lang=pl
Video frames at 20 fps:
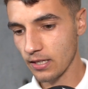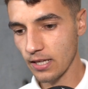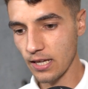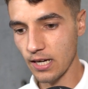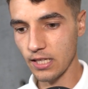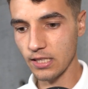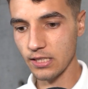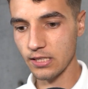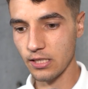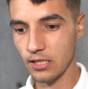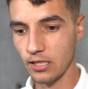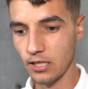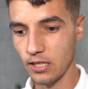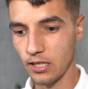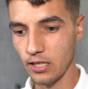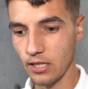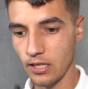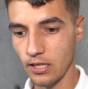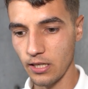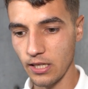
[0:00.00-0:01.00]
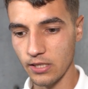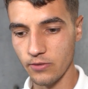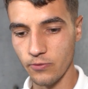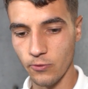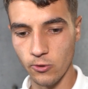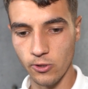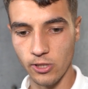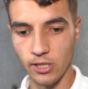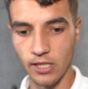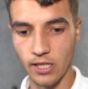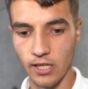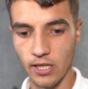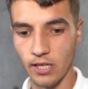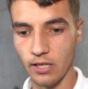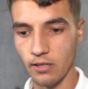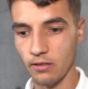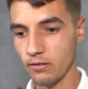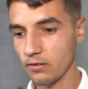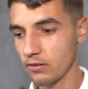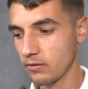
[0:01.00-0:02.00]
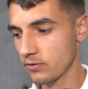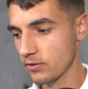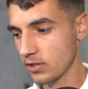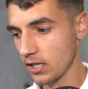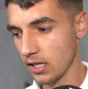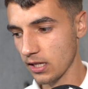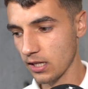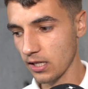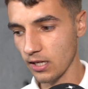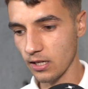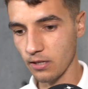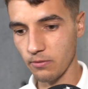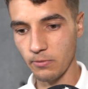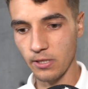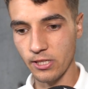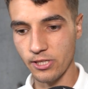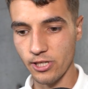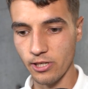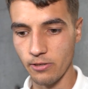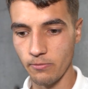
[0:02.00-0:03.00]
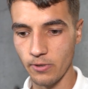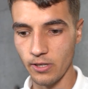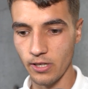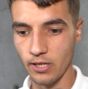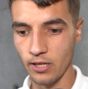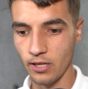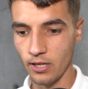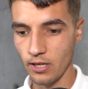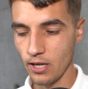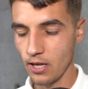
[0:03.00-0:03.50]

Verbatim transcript: teraz e, jest wkurzenie w szatniach, milczymy.